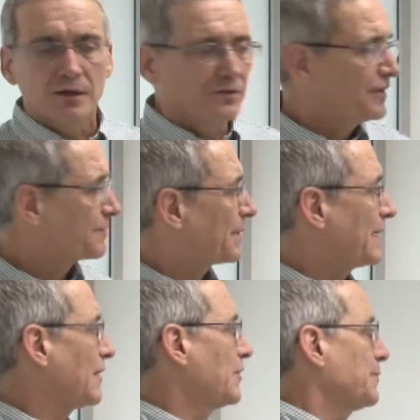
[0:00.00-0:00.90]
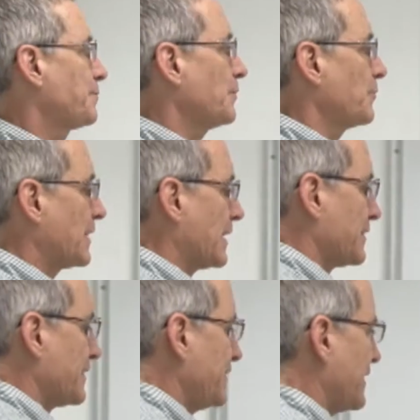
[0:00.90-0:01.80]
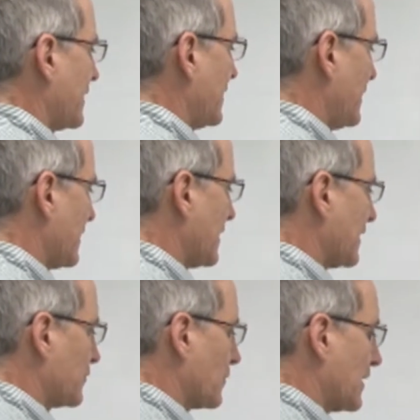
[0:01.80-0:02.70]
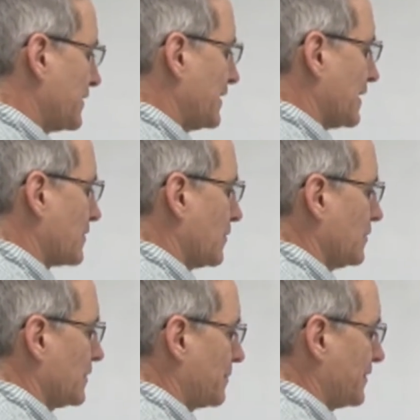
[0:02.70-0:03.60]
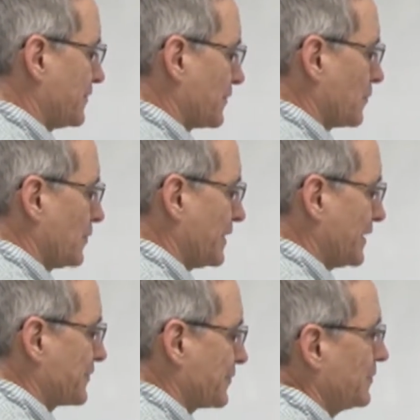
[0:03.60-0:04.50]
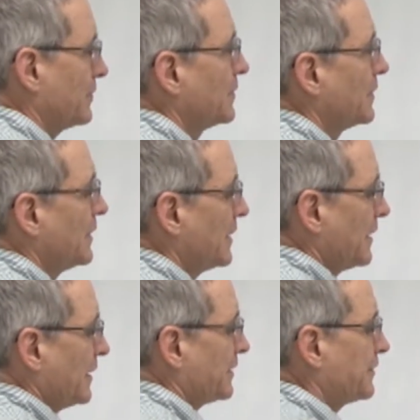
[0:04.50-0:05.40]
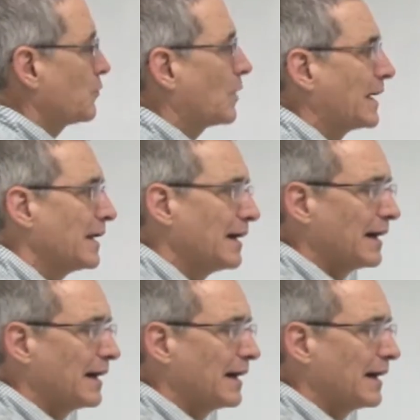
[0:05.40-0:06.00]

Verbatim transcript: Si es para el lado pulmonar sería el gasto cardíaco del ventrículo derecho es igual